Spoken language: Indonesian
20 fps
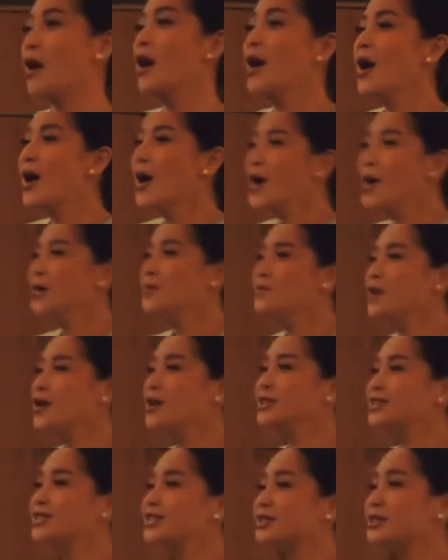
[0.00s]

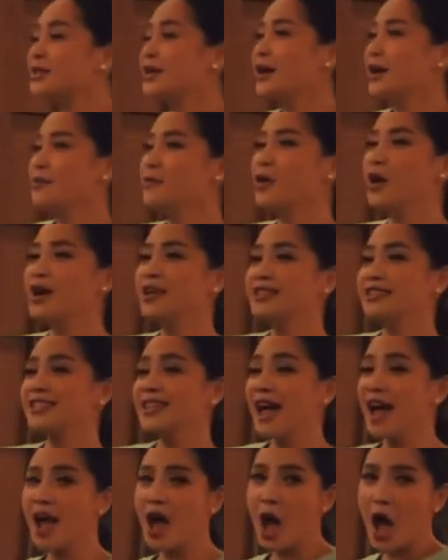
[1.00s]
Menariknya, Fuji ada di
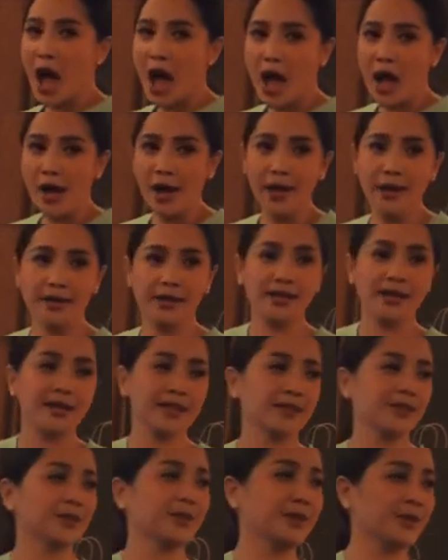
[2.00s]
sana bersama dengan
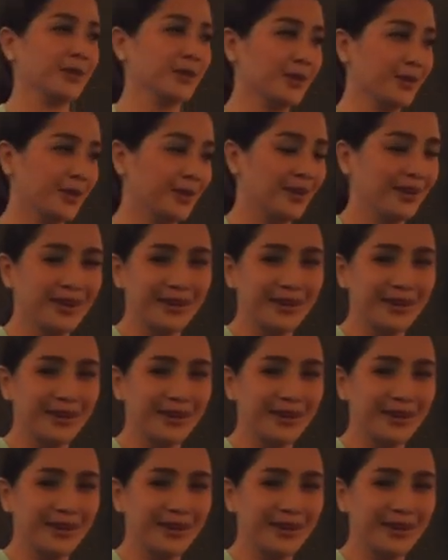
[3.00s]
Kapten Timnas